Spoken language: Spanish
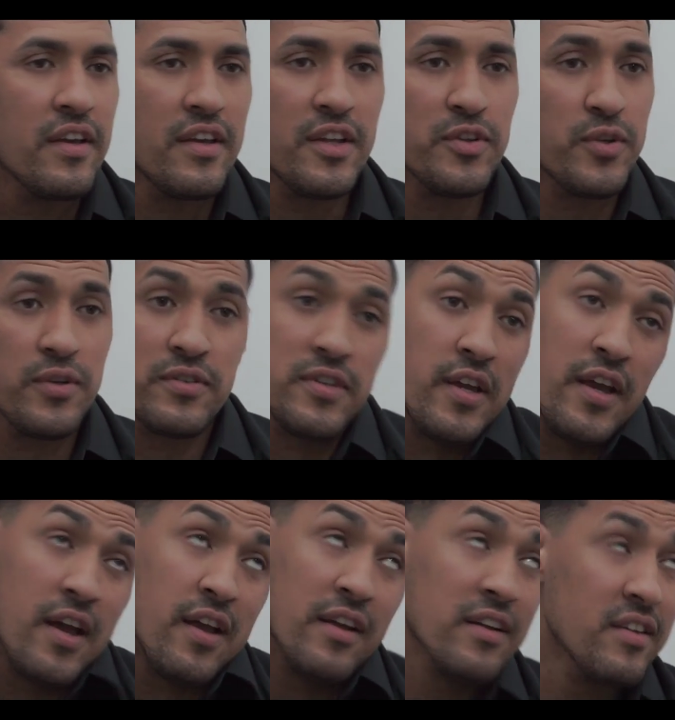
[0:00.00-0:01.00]
Y entonces
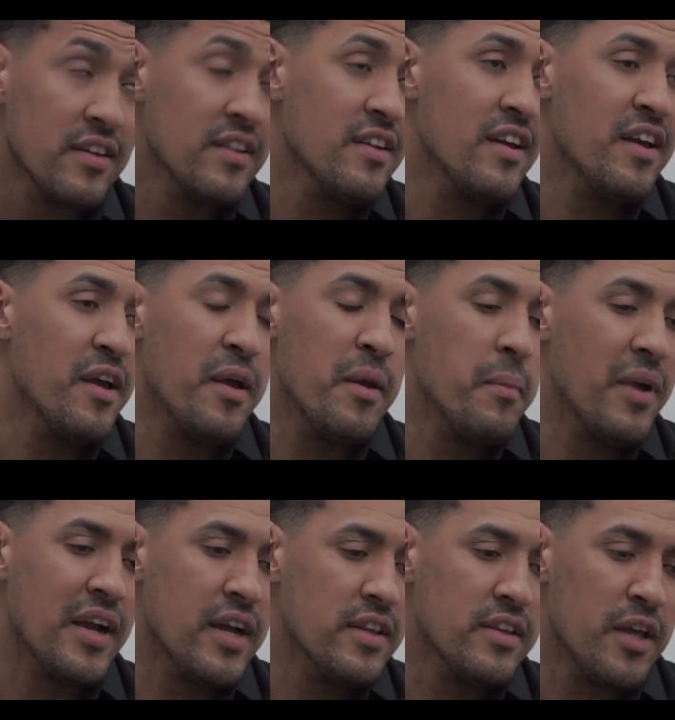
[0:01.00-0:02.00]
ya, eh, me
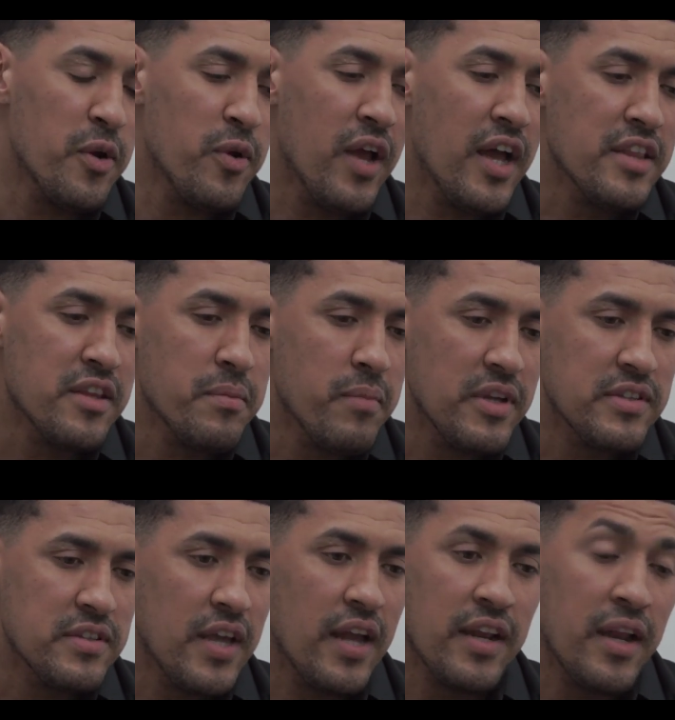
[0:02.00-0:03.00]
encantaron las artes
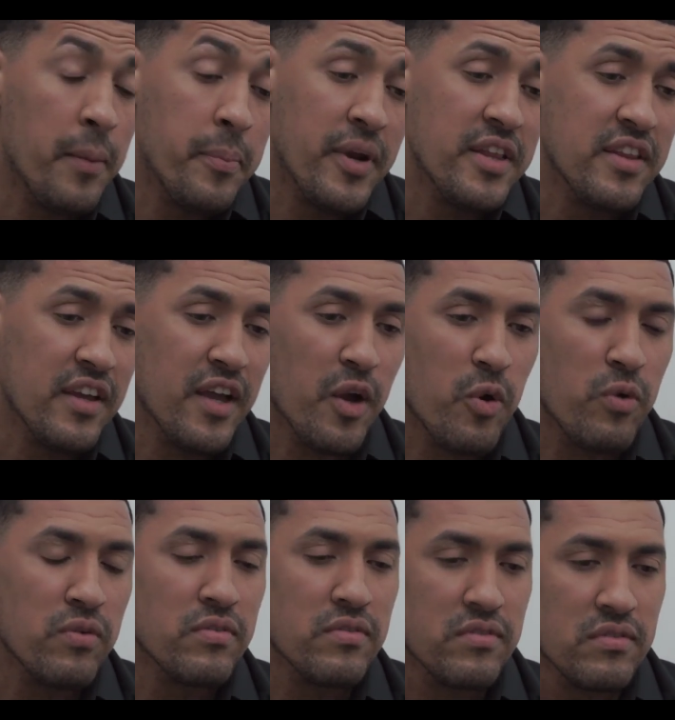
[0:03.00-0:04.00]
marciales y las practiqué
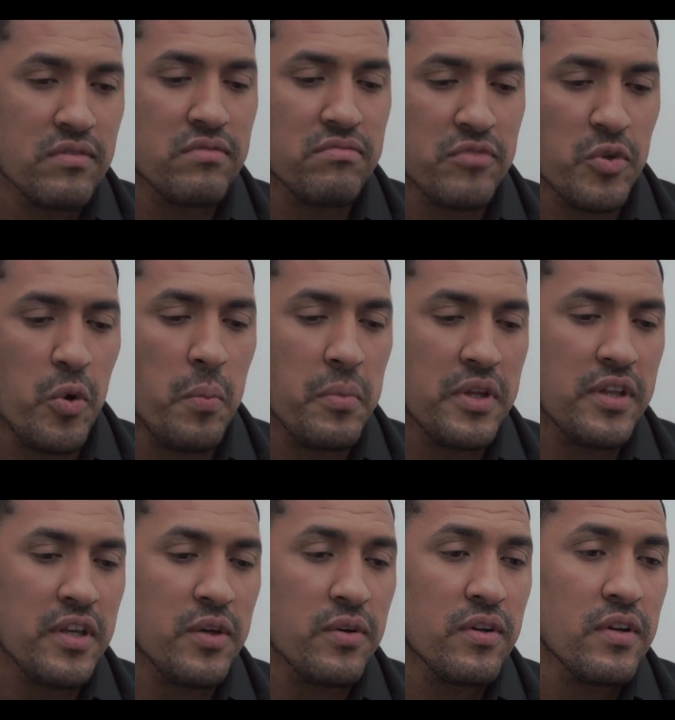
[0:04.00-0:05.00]
con, con mi
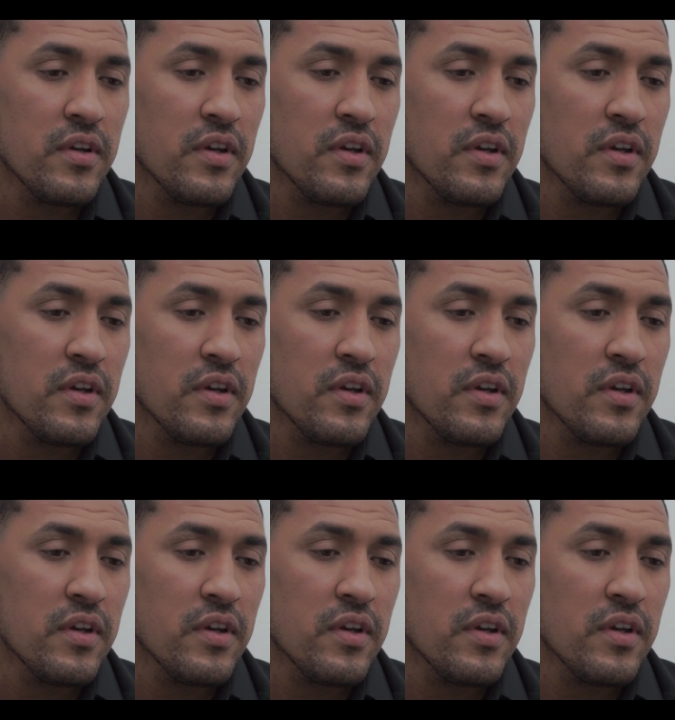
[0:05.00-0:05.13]
tío.